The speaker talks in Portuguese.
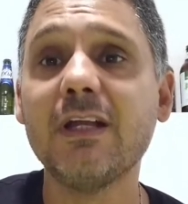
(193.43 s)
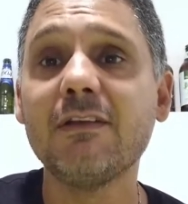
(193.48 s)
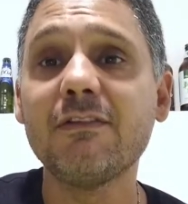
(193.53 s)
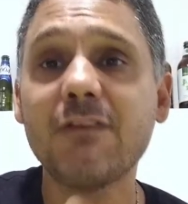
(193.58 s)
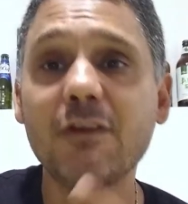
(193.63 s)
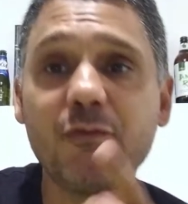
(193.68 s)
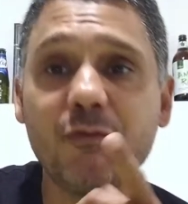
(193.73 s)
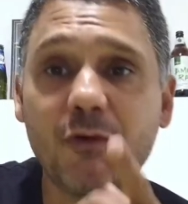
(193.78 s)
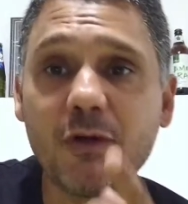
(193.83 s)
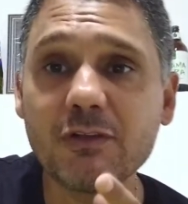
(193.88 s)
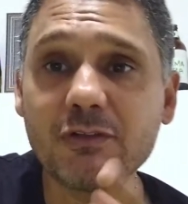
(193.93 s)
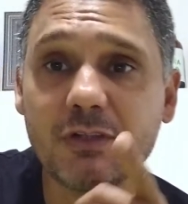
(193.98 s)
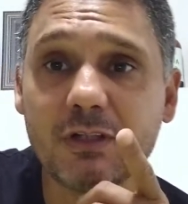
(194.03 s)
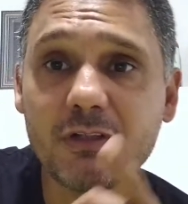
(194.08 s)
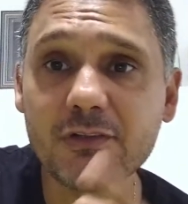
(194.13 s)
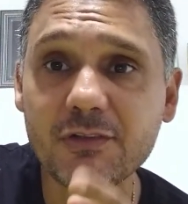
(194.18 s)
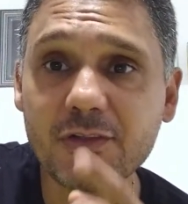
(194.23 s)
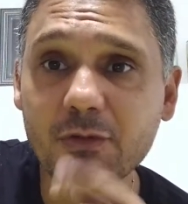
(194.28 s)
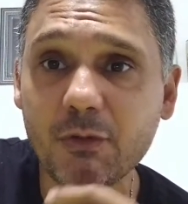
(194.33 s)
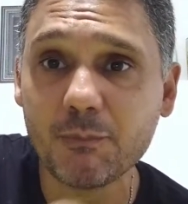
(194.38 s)
Se for
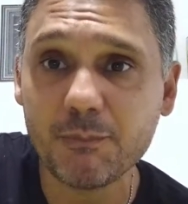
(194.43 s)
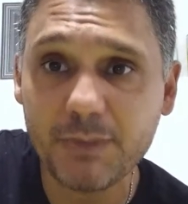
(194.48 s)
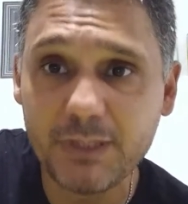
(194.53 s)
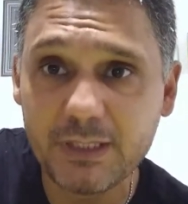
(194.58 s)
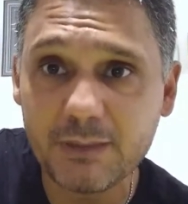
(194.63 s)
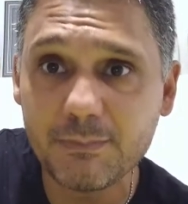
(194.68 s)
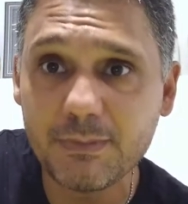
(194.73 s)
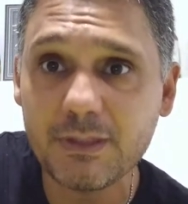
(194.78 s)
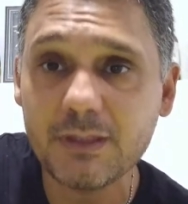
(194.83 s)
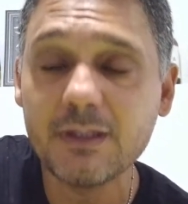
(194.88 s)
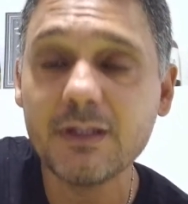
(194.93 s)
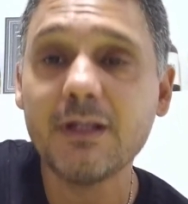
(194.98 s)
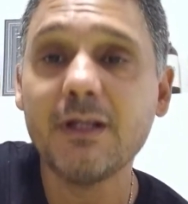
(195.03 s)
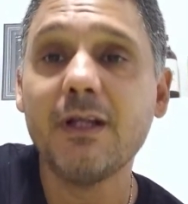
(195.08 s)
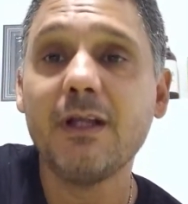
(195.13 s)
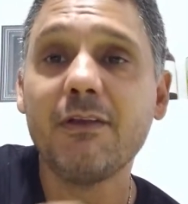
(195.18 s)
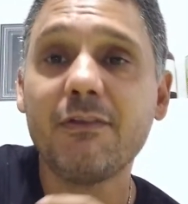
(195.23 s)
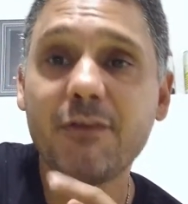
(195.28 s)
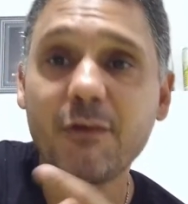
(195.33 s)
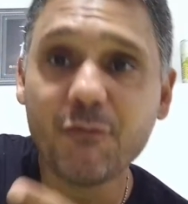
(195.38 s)
dirigir, não beba.
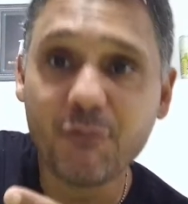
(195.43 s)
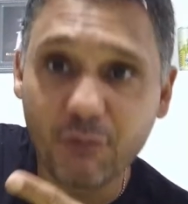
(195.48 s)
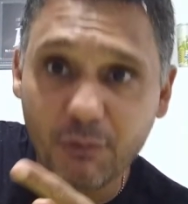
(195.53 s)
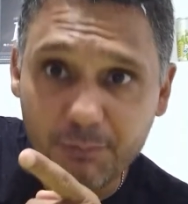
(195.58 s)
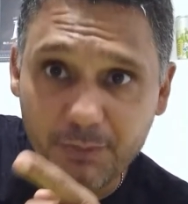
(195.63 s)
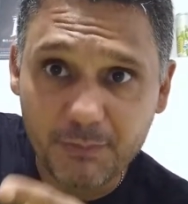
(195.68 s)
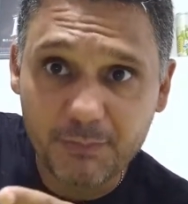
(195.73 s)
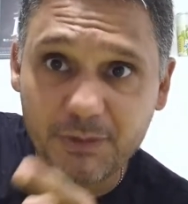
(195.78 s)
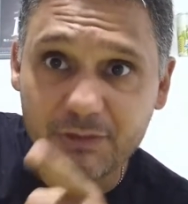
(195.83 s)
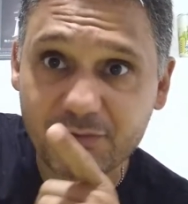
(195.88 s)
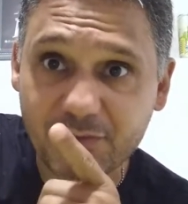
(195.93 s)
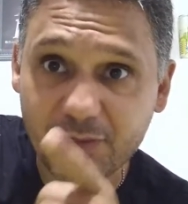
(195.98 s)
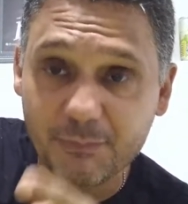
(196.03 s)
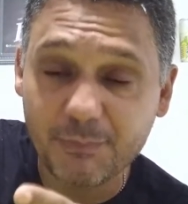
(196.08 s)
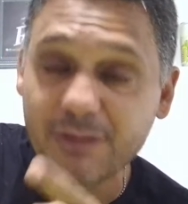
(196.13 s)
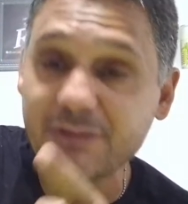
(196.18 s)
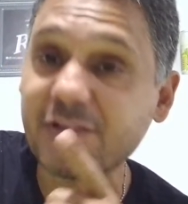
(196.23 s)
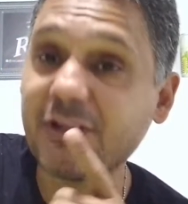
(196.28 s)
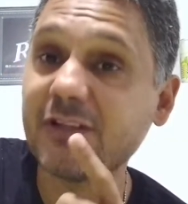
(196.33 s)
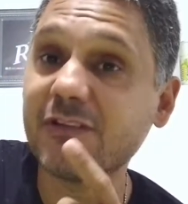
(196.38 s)
Se for beber,
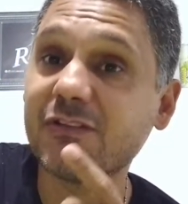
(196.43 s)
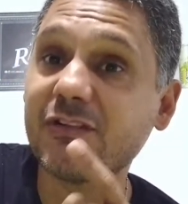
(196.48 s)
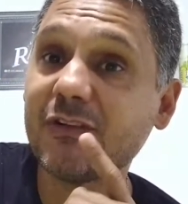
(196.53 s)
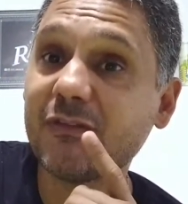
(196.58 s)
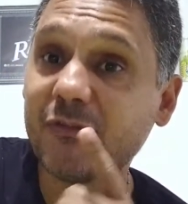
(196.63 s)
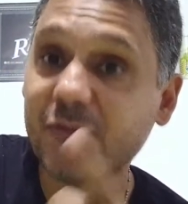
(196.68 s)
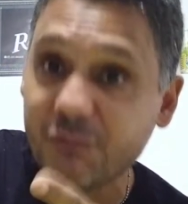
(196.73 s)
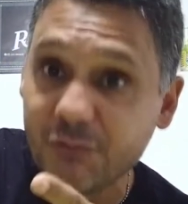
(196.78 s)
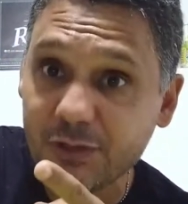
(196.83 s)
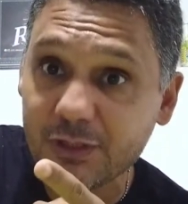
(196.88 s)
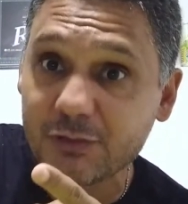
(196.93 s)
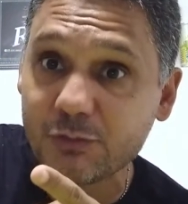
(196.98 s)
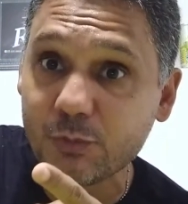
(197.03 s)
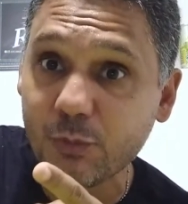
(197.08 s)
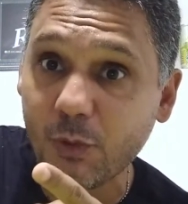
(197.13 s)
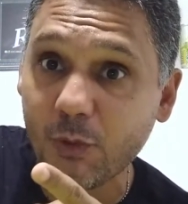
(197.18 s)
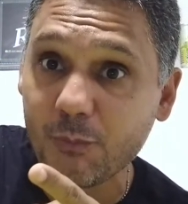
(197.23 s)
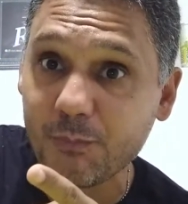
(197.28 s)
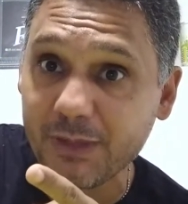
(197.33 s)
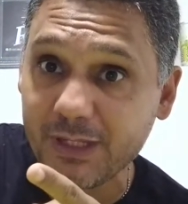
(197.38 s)
chama a gente
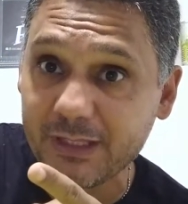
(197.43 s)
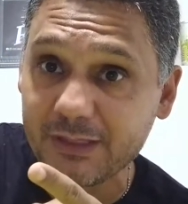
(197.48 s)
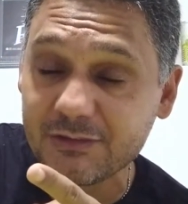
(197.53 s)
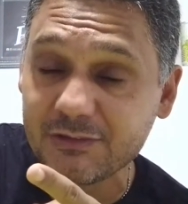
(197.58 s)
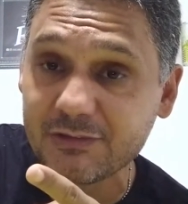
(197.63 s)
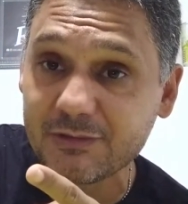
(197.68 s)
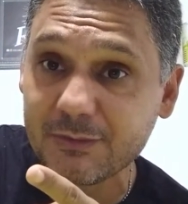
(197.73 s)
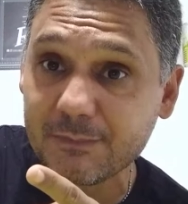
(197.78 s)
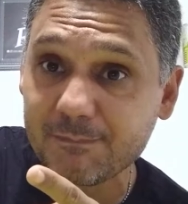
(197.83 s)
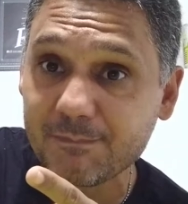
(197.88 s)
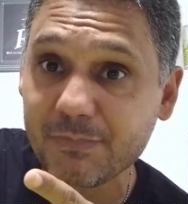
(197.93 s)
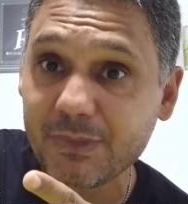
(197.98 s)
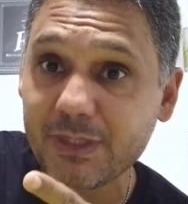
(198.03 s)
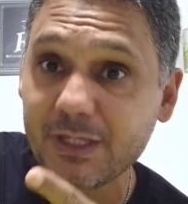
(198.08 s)
virtualmente.